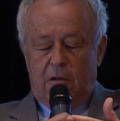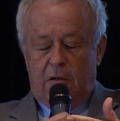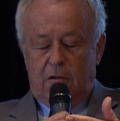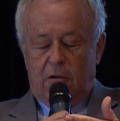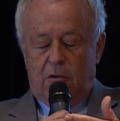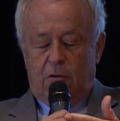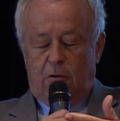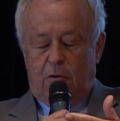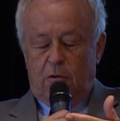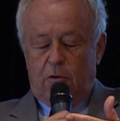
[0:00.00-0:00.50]

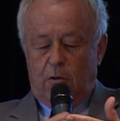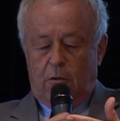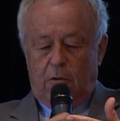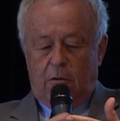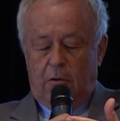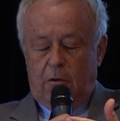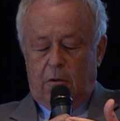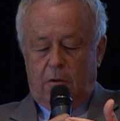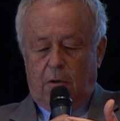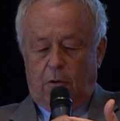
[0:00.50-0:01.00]
ceux qui, sont,
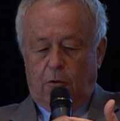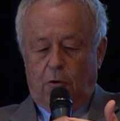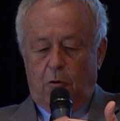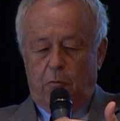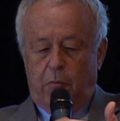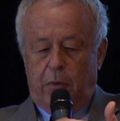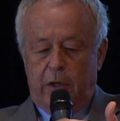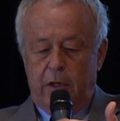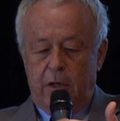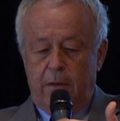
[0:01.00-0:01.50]
qui
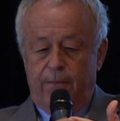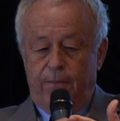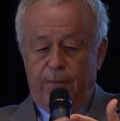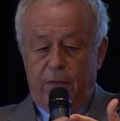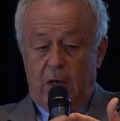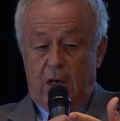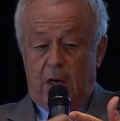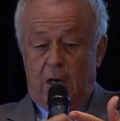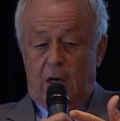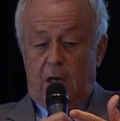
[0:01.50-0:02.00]
entreprennent.
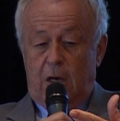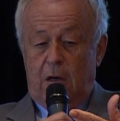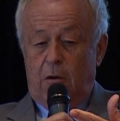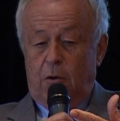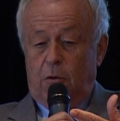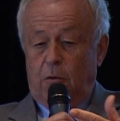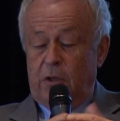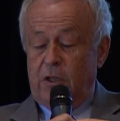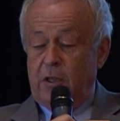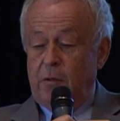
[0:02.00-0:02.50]
Et le
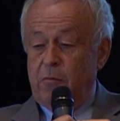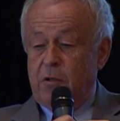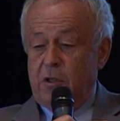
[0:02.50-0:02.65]
troisième,